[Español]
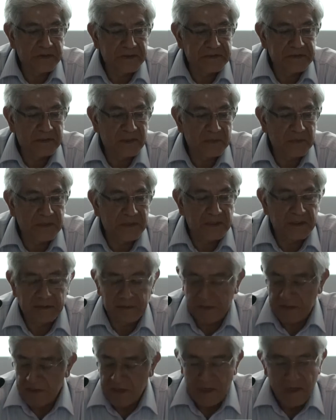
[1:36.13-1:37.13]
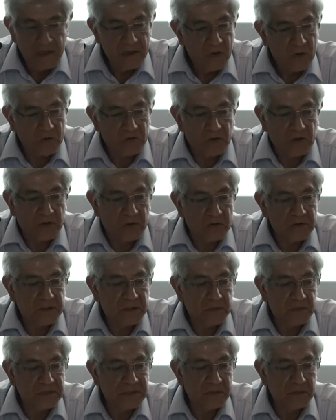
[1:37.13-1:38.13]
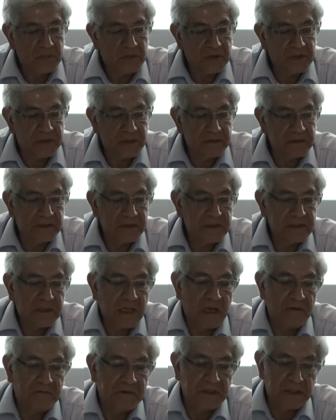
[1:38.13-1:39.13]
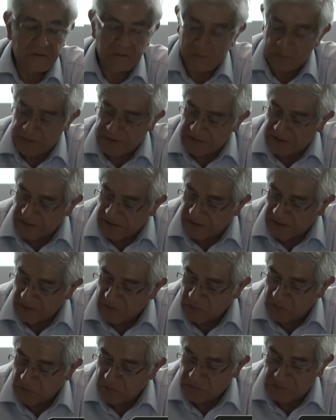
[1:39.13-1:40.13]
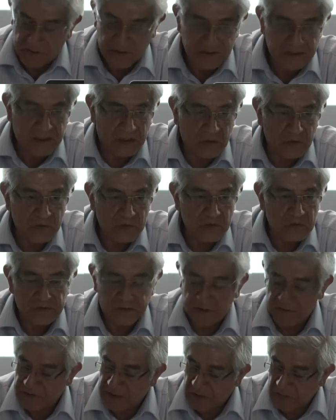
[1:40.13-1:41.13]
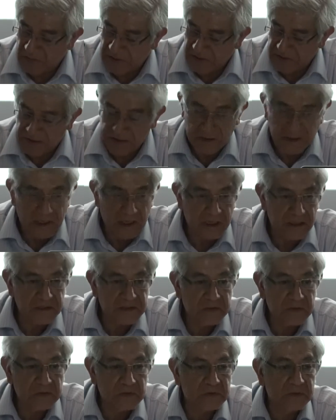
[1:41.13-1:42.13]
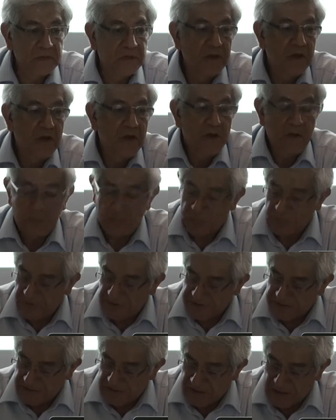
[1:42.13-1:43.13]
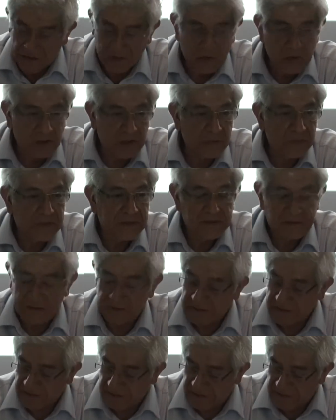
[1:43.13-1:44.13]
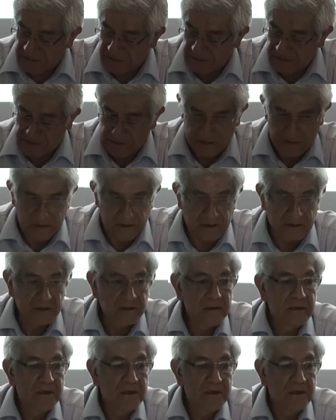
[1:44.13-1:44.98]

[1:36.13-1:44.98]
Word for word: es también otro de los temas importantes a fin de fomentar un desarrollo sustentable y a eso pues actualmente, eh,